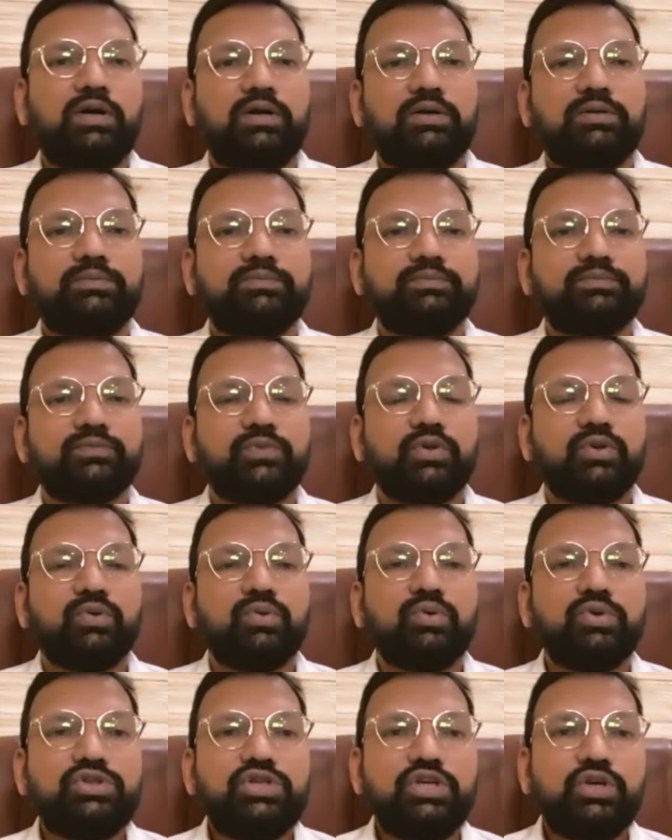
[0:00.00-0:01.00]
ओ
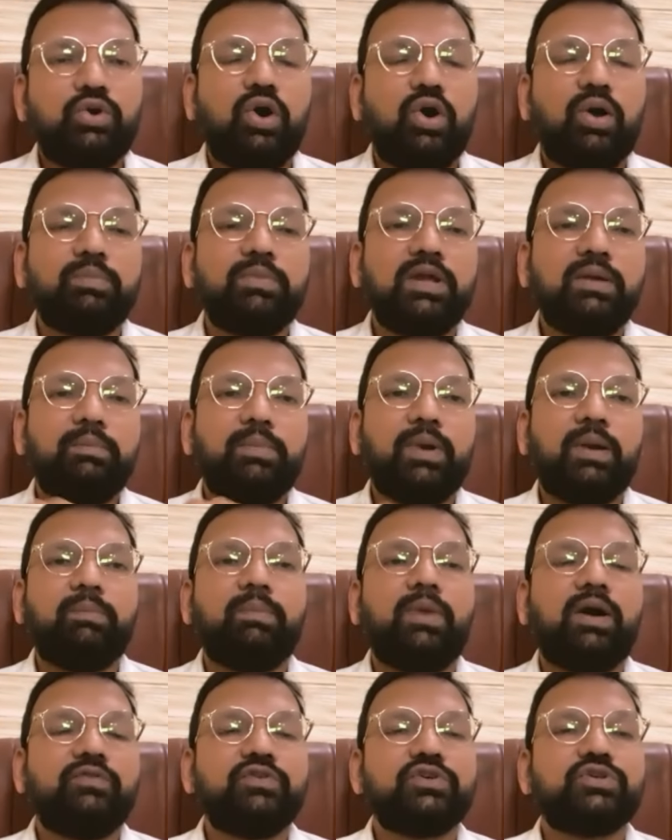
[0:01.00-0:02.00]
उ
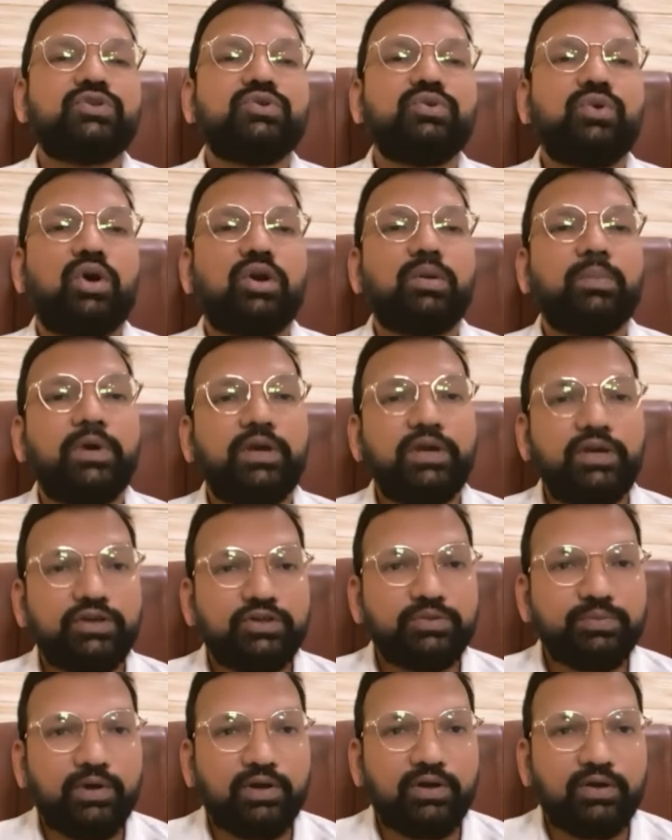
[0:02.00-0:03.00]
उसी को हमने ब्रह्मा
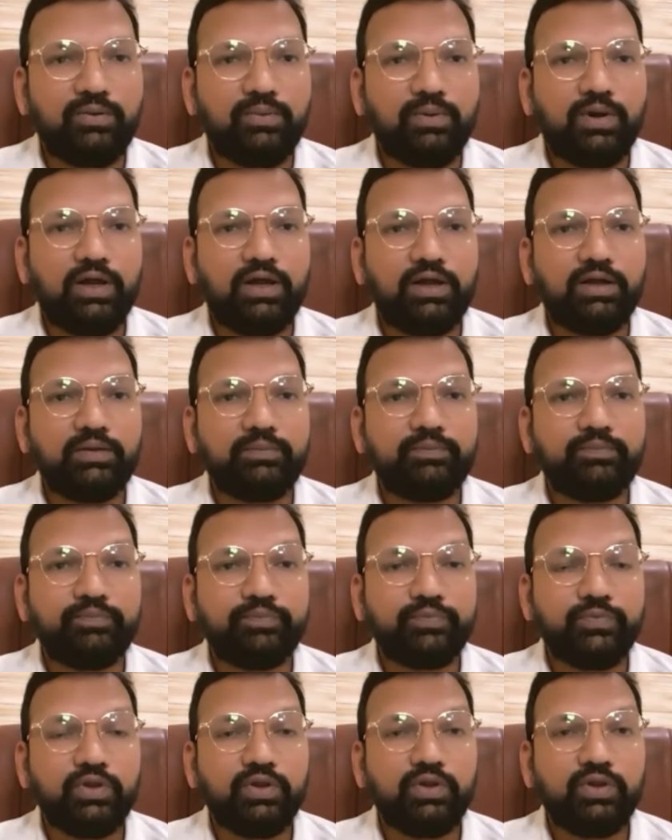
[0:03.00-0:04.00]
विष्णु और महेश माना
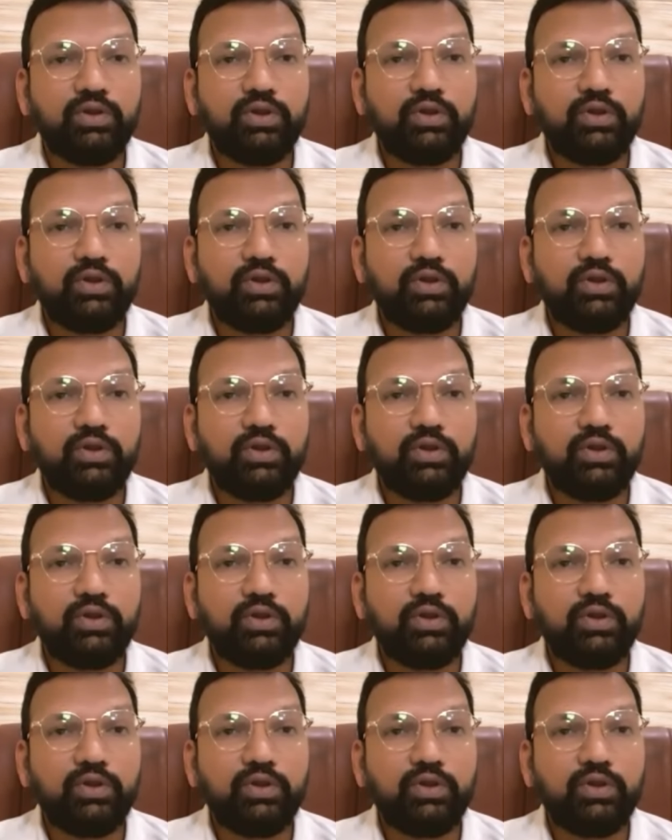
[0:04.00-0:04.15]
महेश